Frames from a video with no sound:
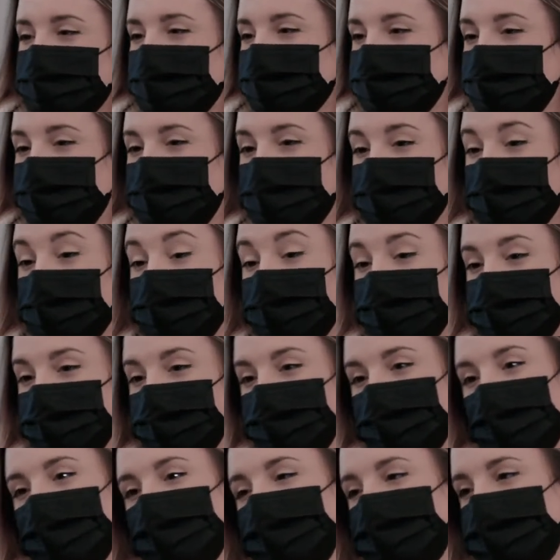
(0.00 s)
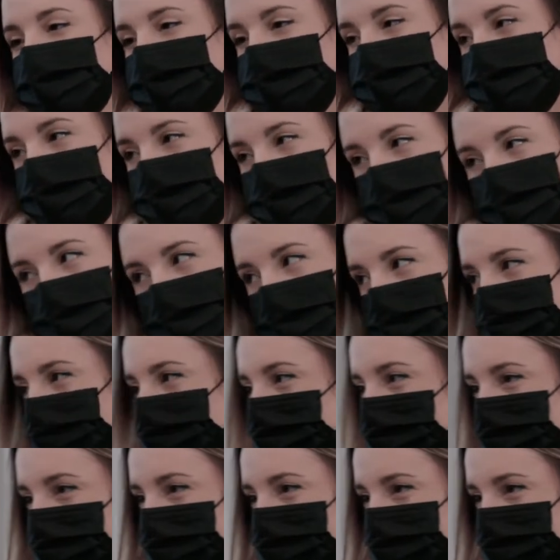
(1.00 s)
una experiencia personal que supongo que
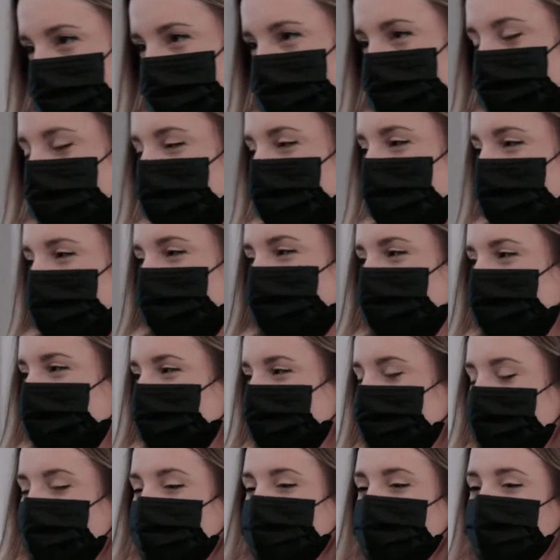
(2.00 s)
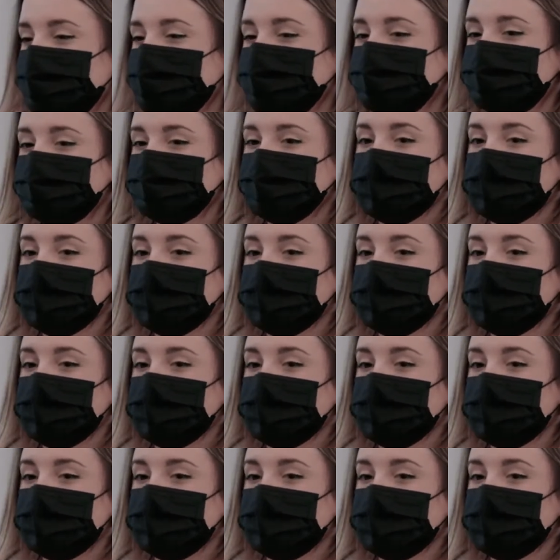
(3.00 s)
muchos de vosotros compartiréis conmigo.